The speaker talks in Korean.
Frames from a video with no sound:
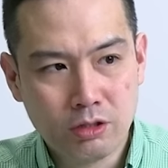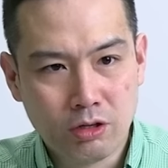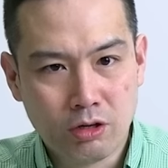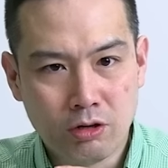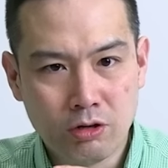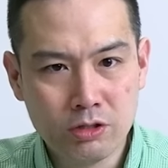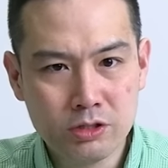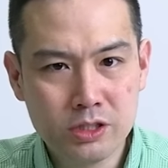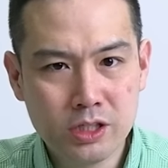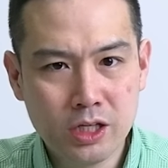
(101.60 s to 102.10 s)

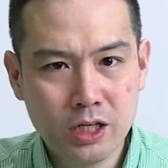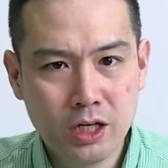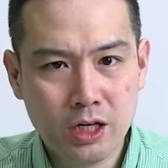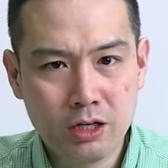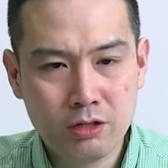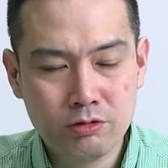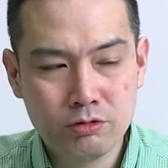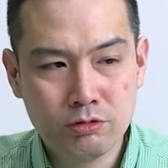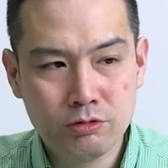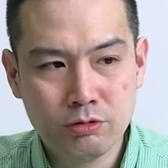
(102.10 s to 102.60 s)

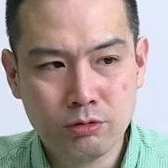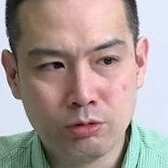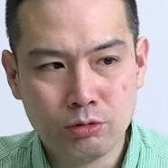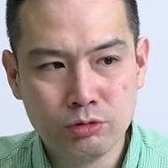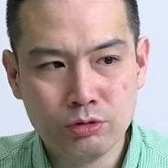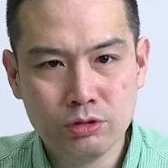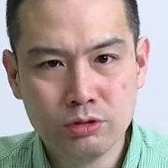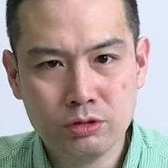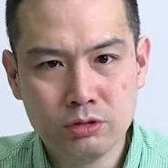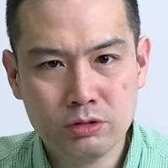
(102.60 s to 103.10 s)
어제하고
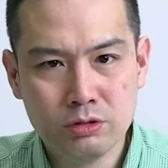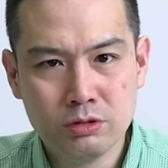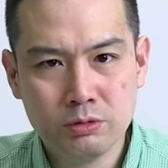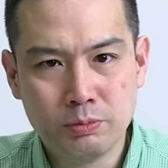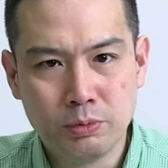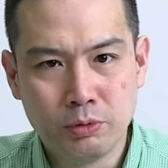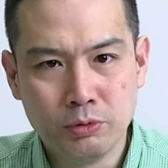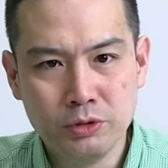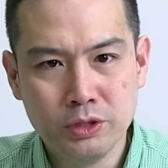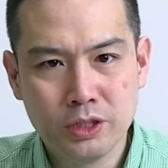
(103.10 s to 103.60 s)
오늘
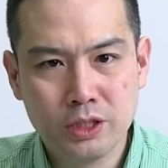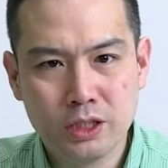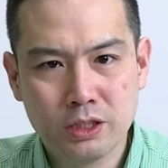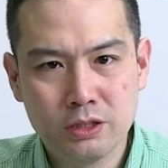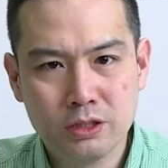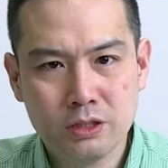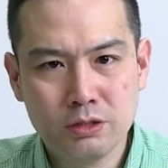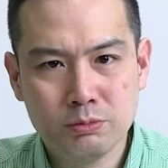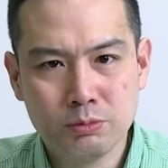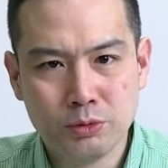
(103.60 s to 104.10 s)
보니까
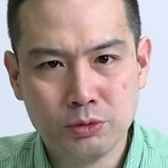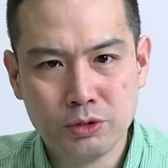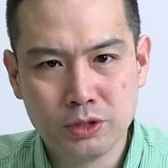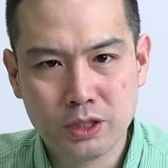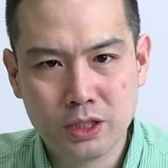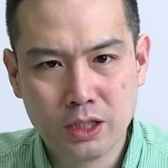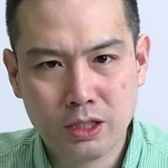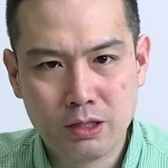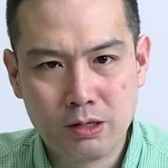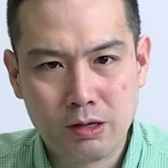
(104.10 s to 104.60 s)
흐름
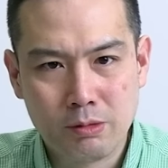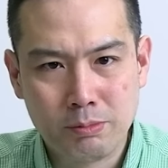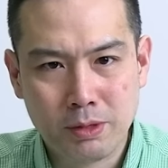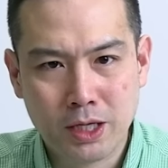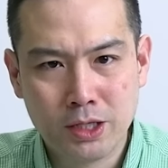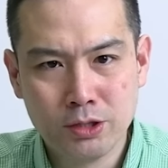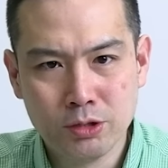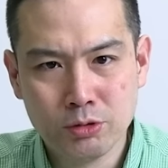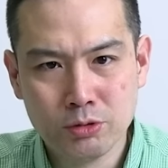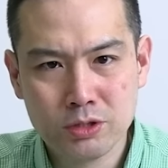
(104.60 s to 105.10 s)
보니까
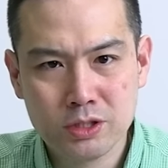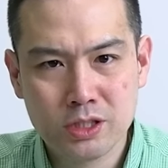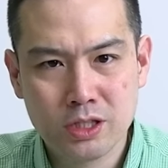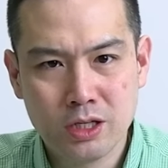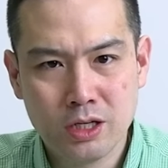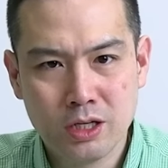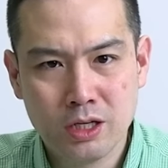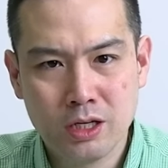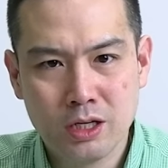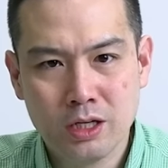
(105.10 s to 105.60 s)

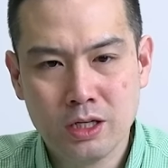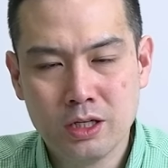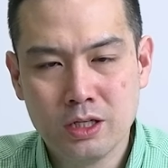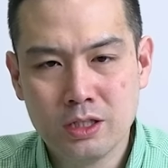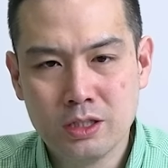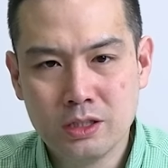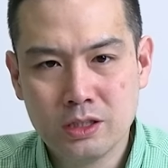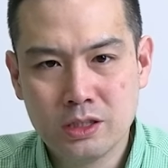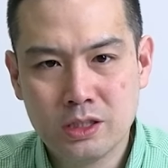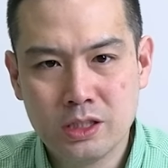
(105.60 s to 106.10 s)
반도체
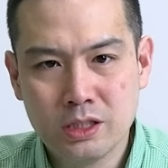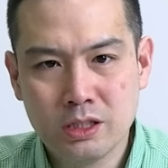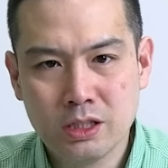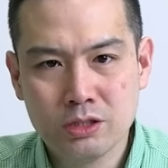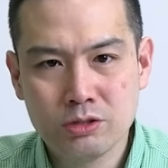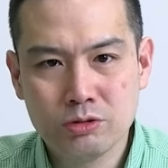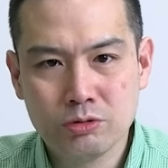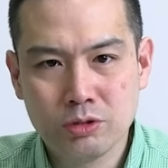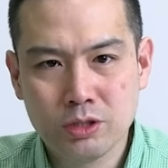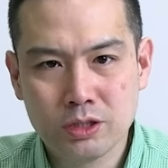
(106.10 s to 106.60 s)

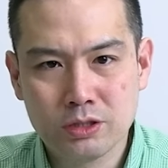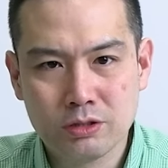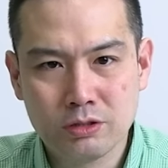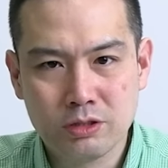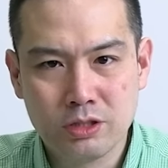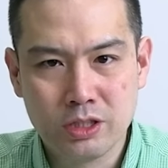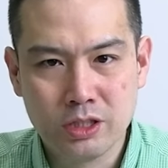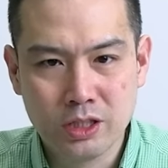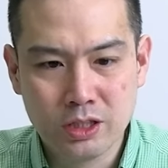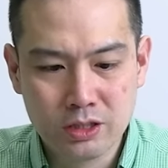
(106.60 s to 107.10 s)
기관 쪽에서
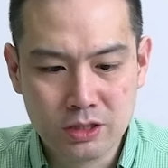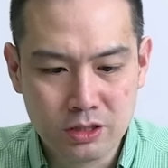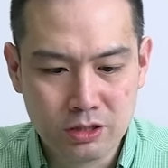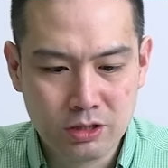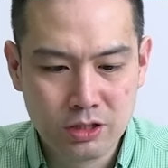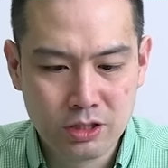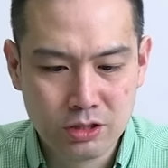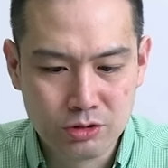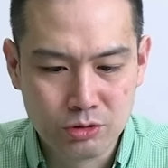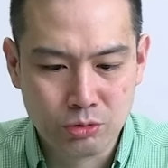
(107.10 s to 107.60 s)
기관
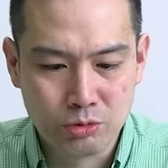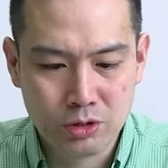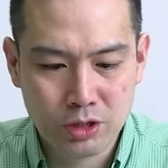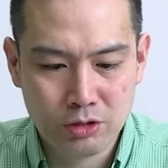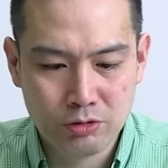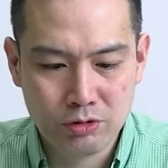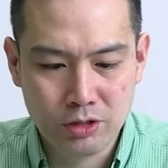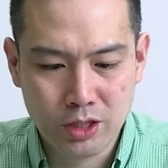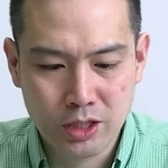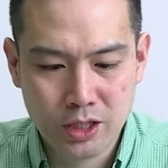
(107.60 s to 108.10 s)
그렇게
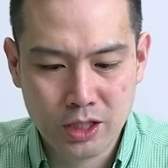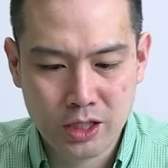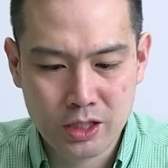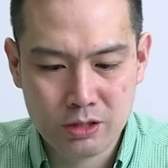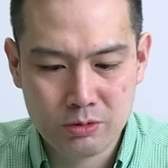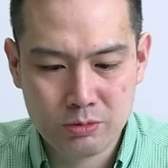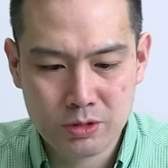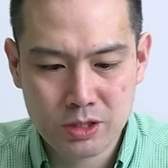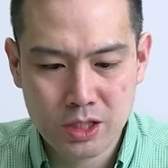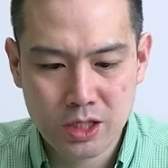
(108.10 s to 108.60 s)
좋다고
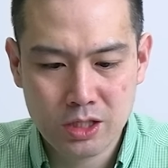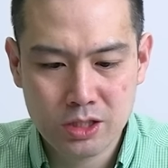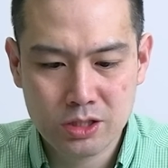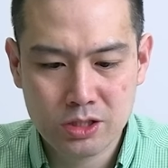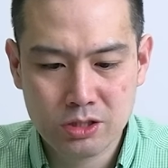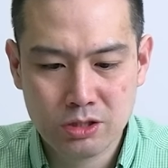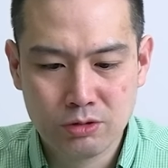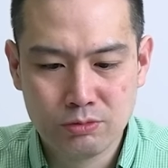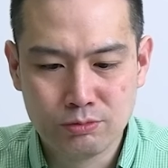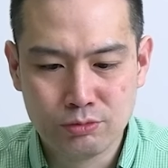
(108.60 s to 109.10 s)
얘기하자면 차익
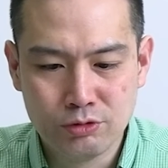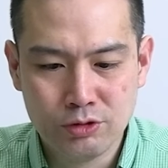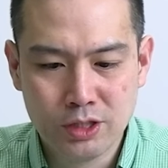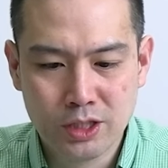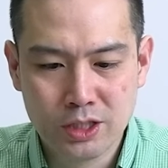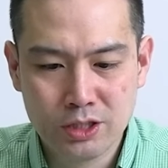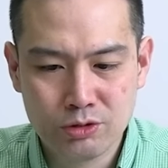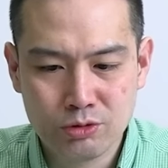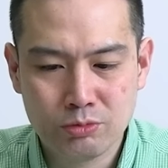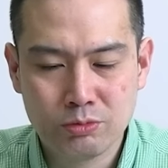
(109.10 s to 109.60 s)
실현
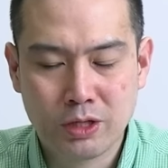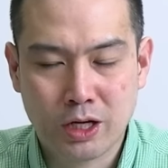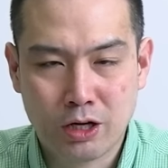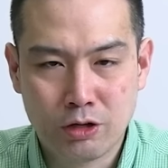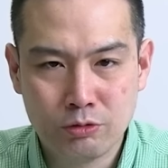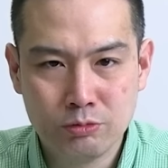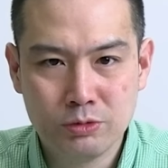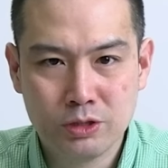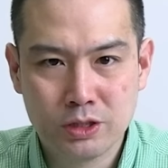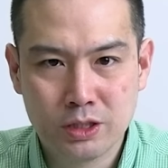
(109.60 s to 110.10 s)
물량이 좀
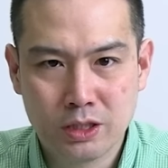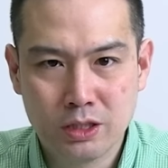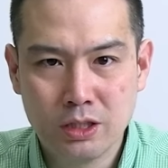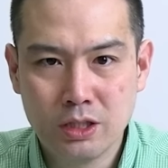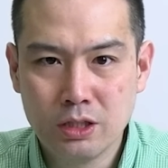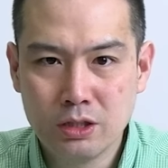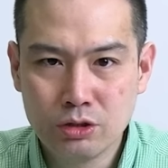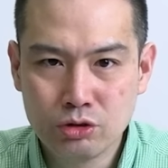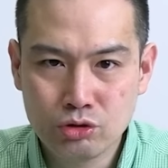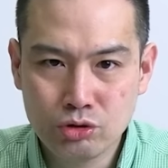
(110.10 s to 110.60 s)
나옵니다.
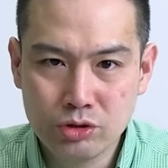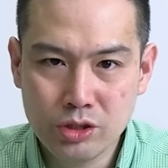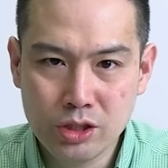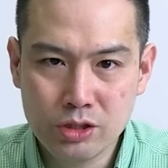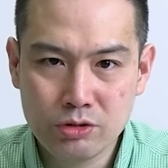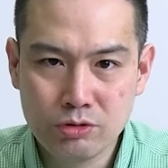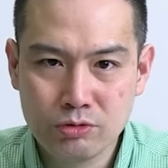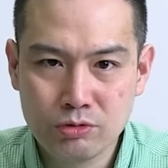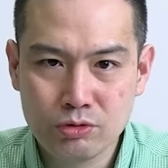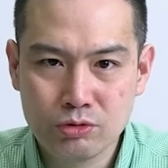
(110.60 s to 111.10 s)

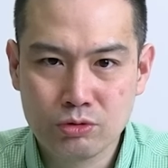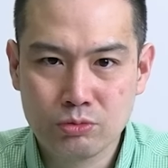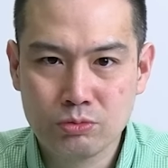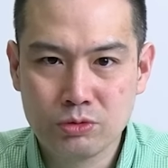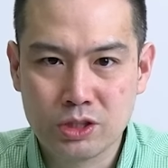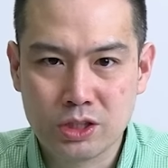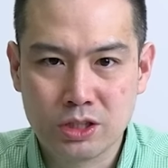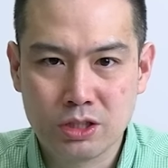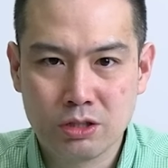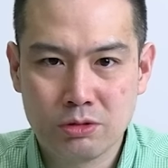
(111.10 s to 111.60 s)
추세적으로는 좀
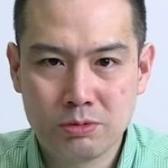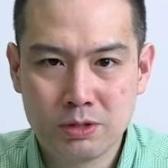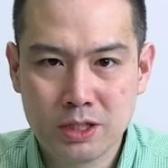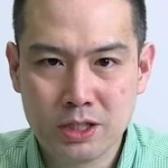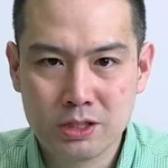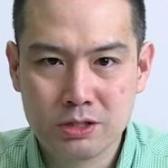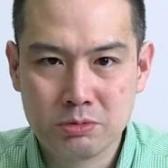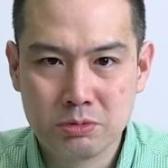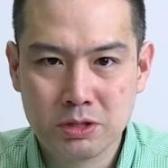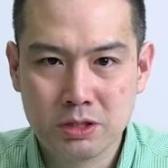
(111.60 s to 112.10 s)

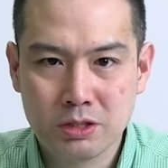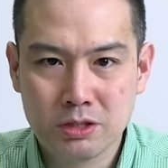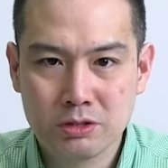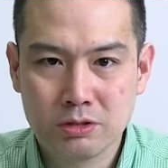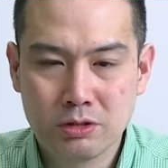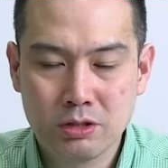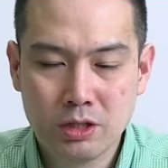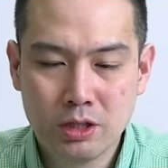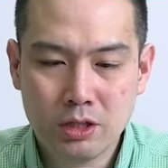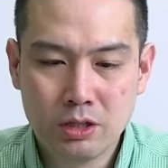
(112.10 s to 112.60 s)
지켜봐야겠지만
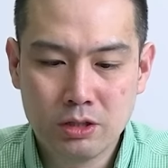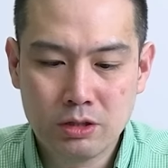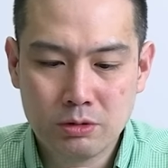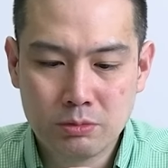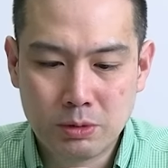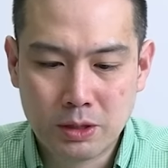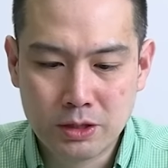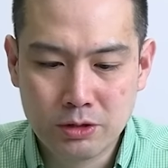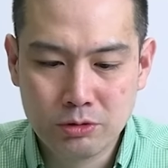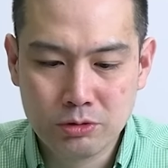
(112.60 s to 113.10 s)
그래서
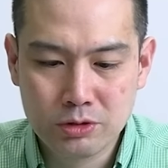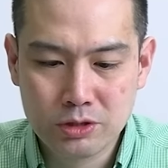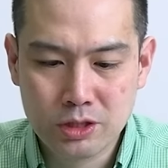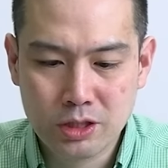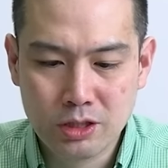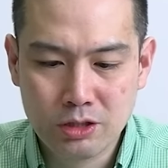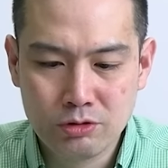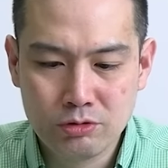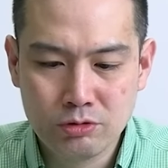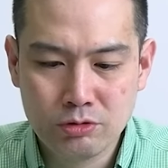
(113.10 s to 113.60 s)

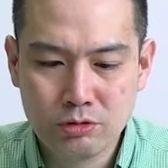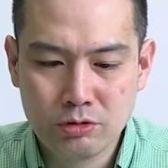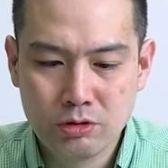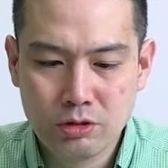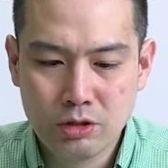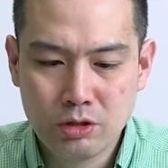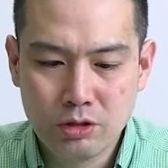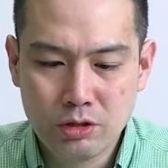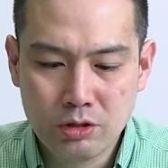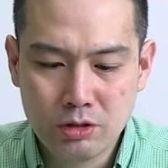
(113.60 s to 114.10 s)
반도체도